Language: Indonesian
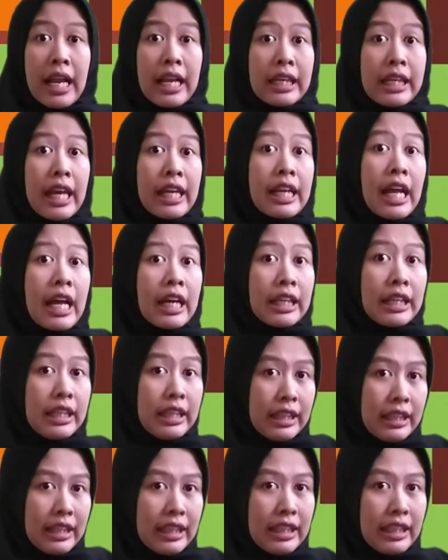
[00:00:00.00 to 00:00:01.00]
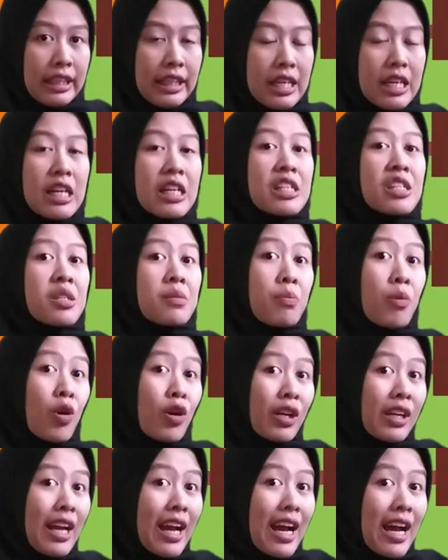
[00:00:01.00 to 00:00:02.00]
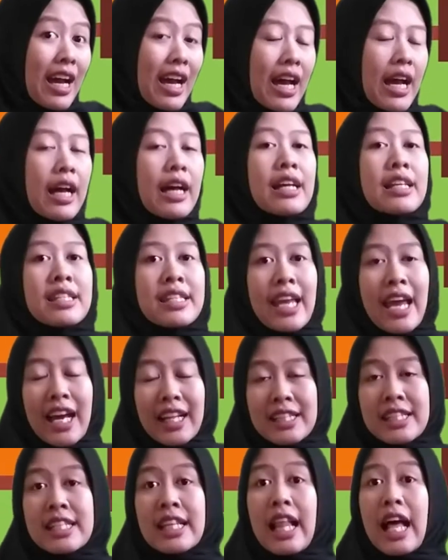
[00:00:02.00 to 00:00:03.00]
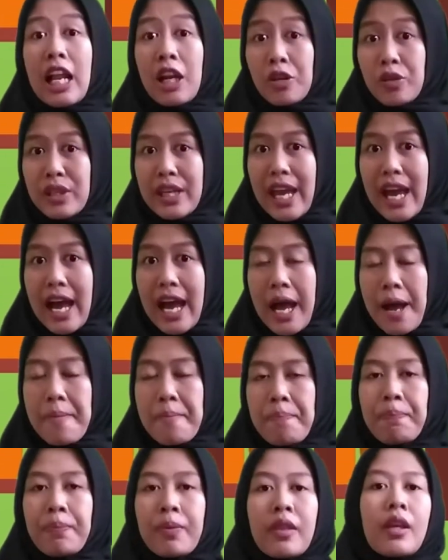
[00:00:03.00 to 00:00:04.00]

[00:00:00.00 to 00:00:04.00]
kalian hari ini. Semoga sehat selalu ya.